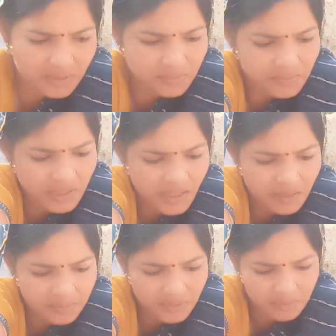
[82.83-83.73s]
थोड़ा सा
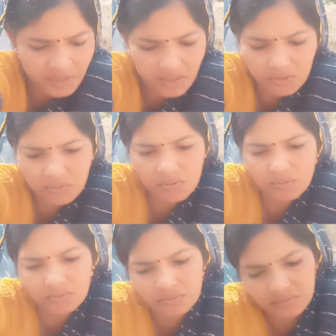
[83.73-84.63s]
गेहूँ आया अभी मैं
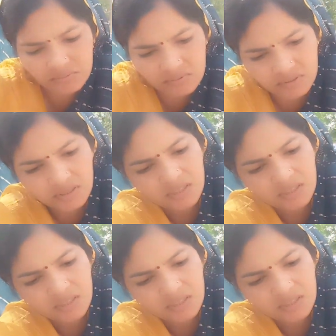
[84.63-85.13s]
कहा धो लूँ